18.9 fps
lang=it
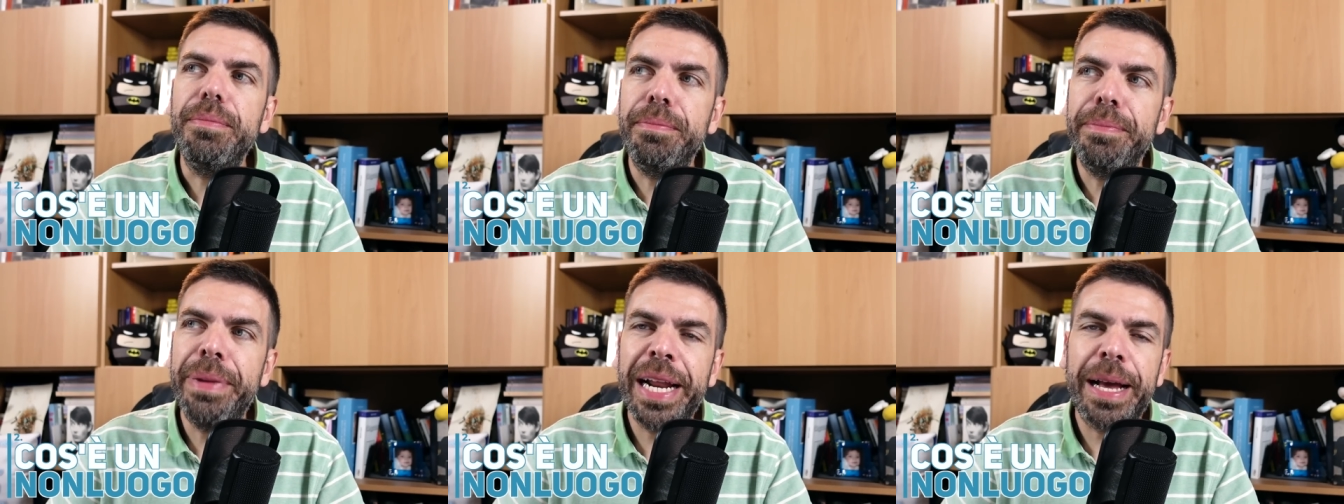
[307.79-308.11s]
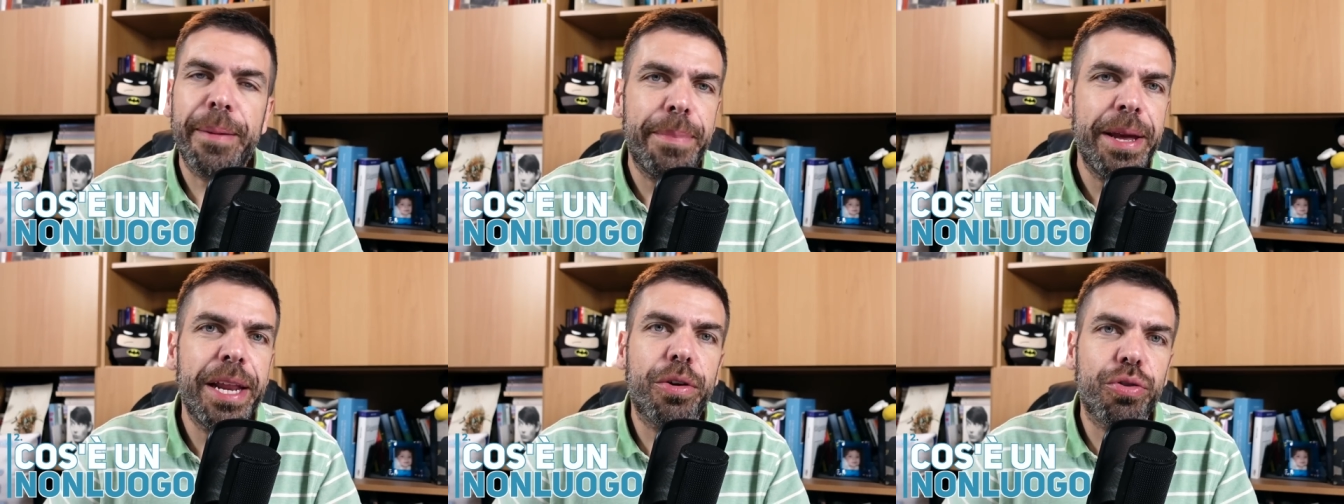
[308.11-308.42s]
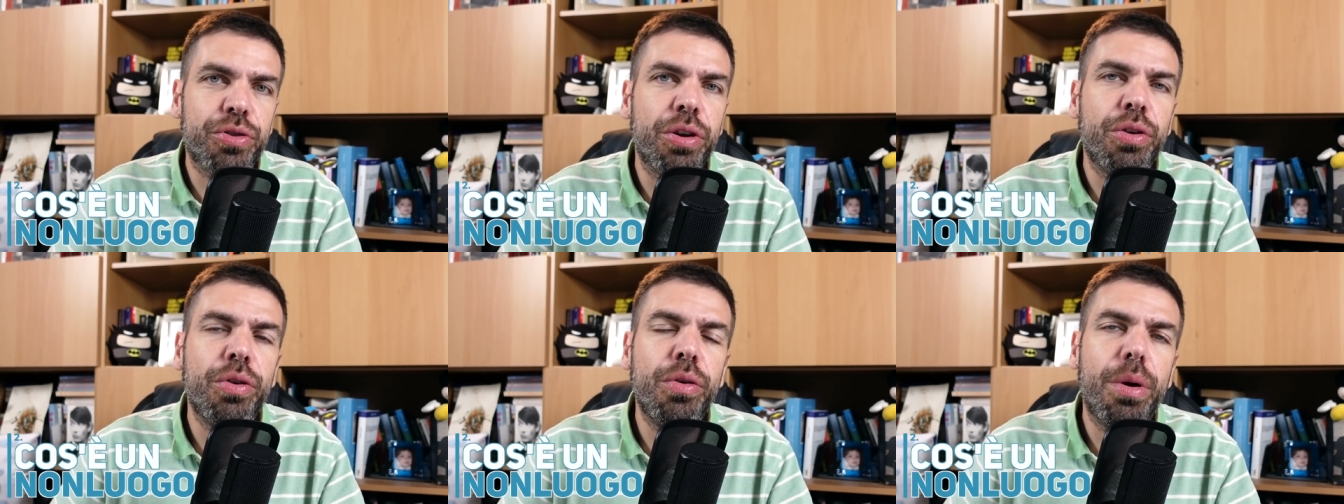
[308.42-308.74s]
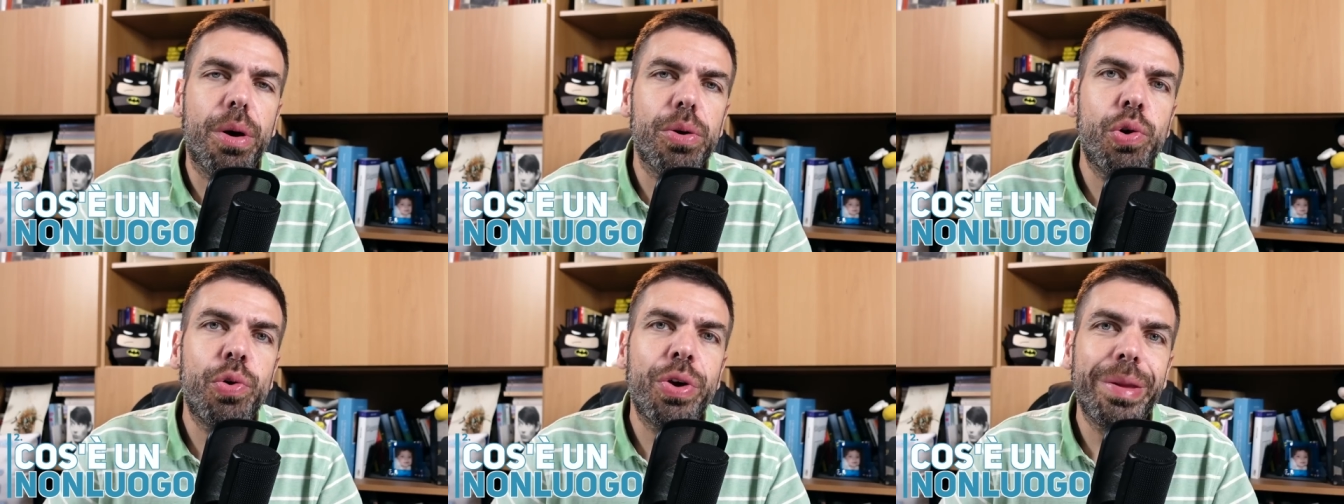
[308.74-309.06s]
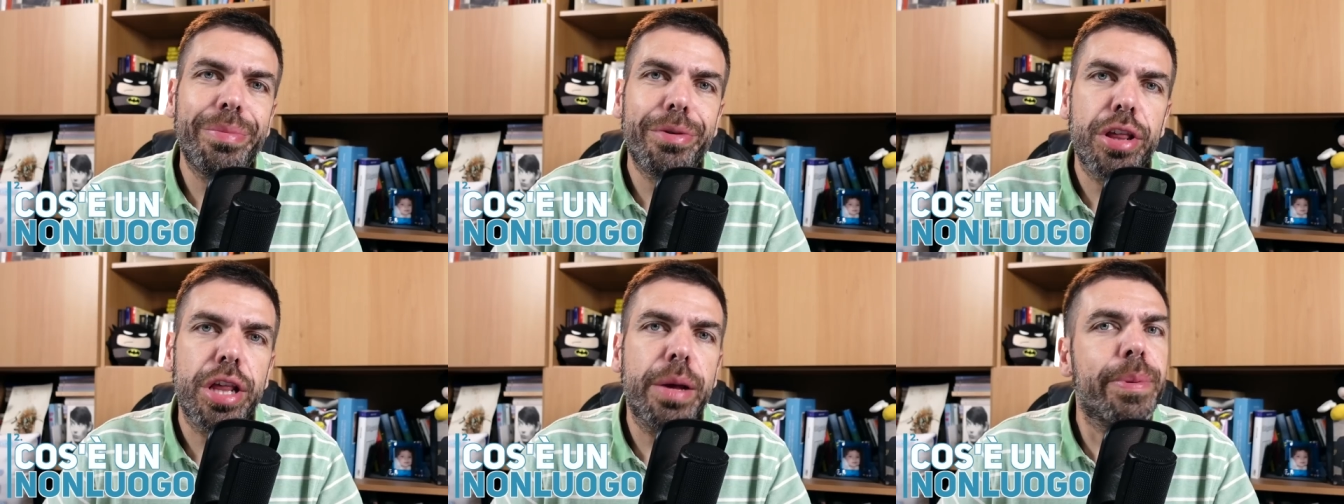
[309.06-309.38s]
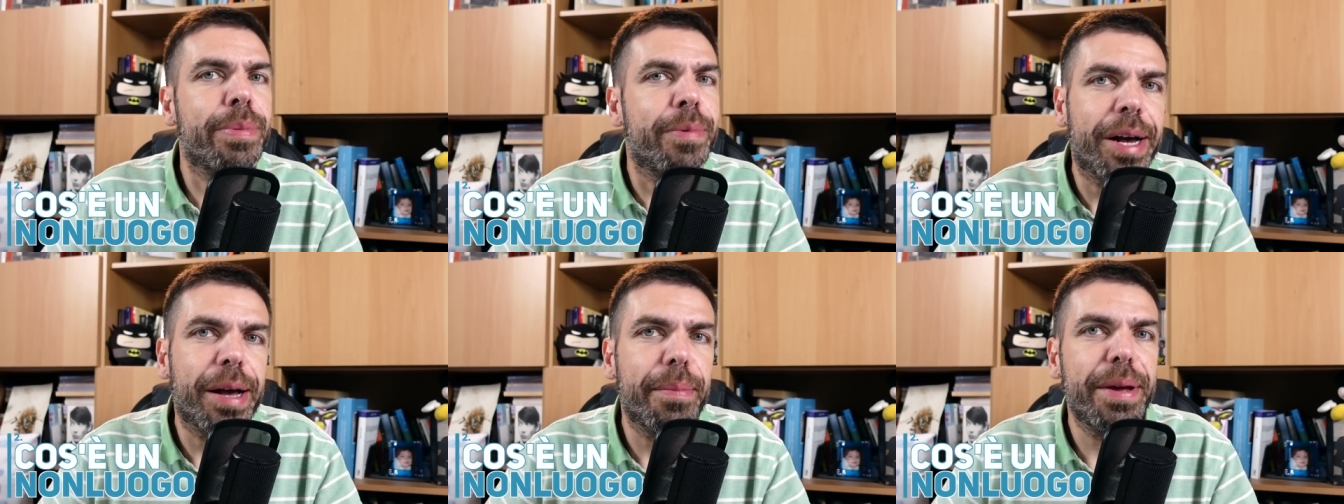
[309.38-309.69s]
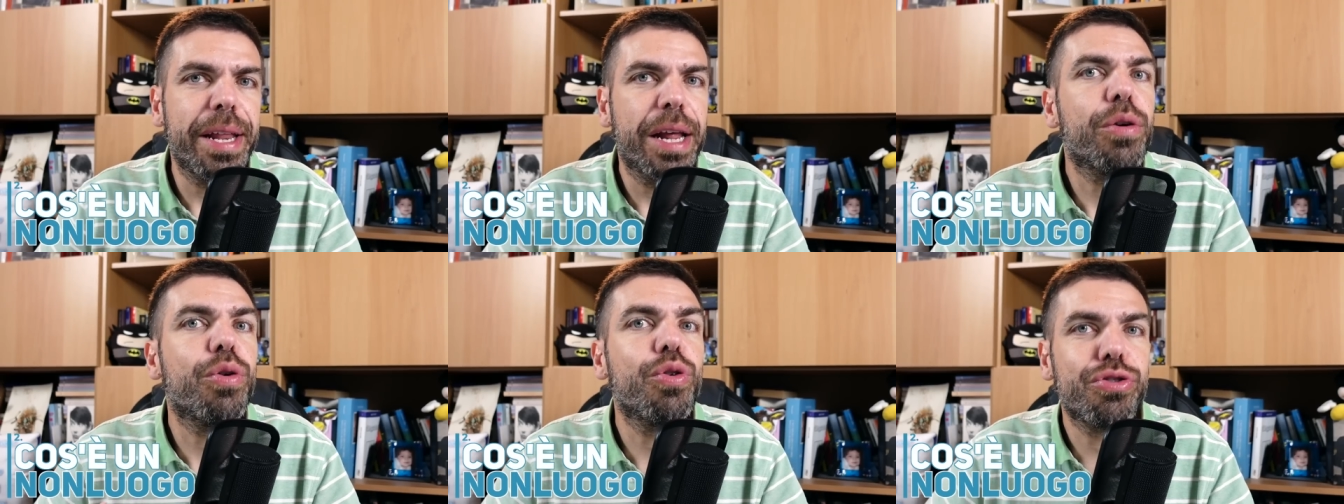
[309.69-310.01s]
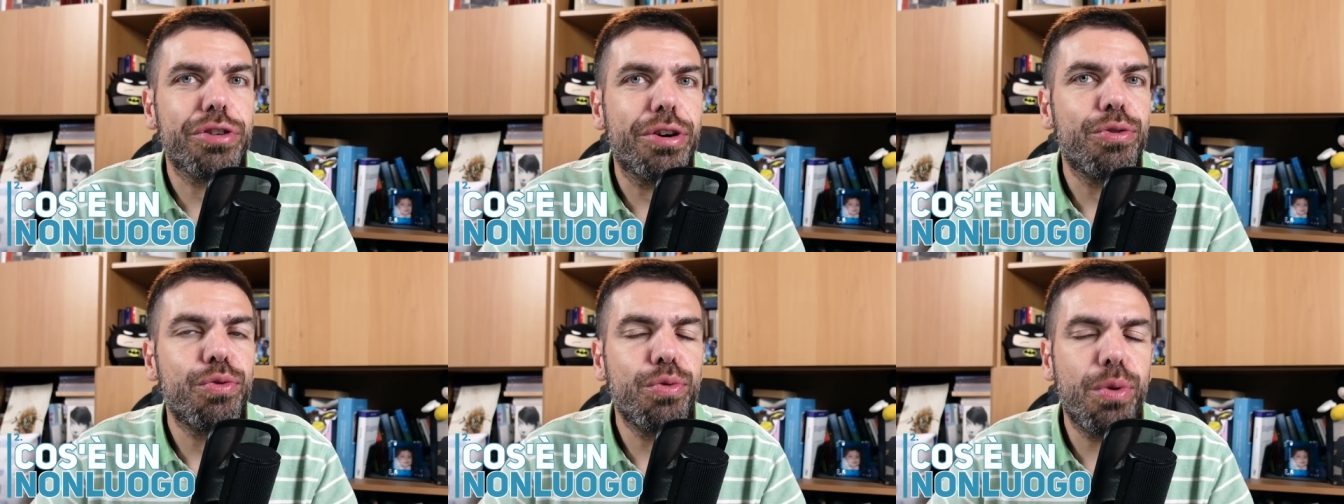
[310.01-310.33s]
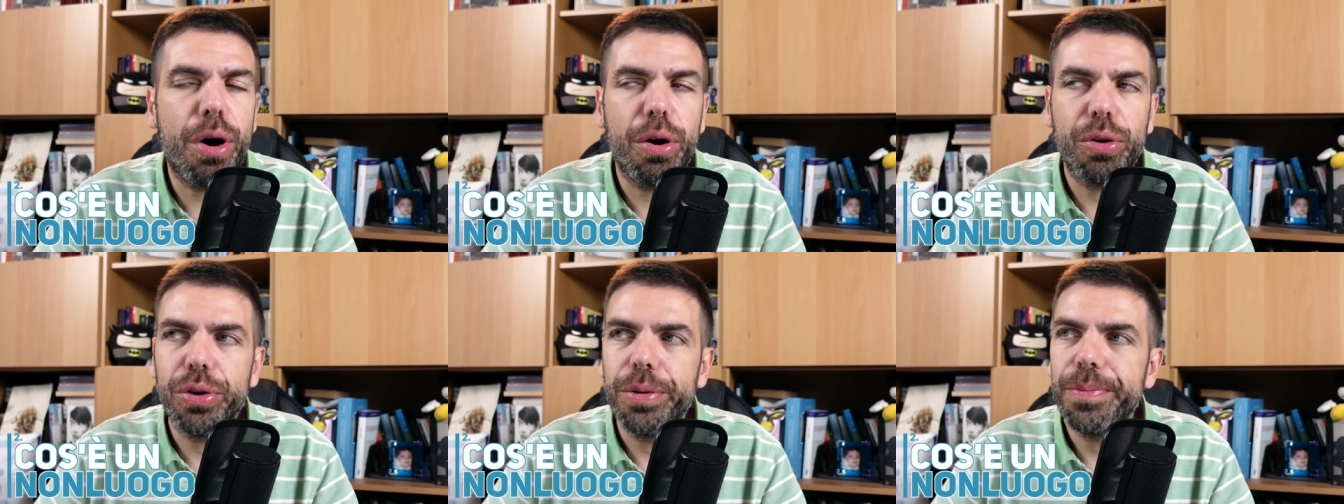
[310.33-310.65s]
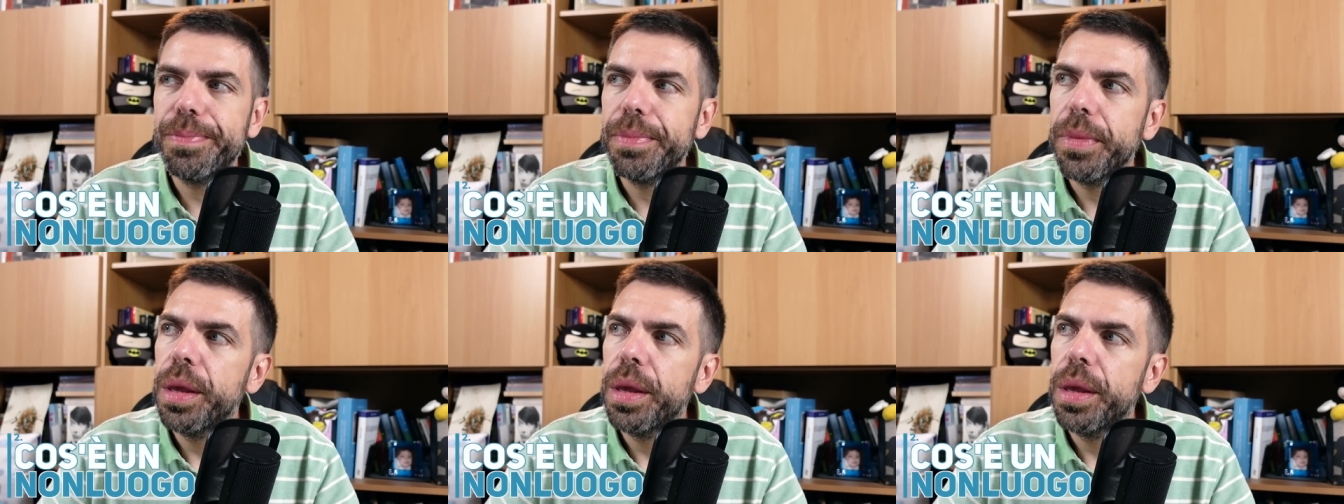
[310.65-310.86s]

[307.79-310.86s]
Per capire cos'è un luogo, quindi bisogna prima capire cos'è un luogo.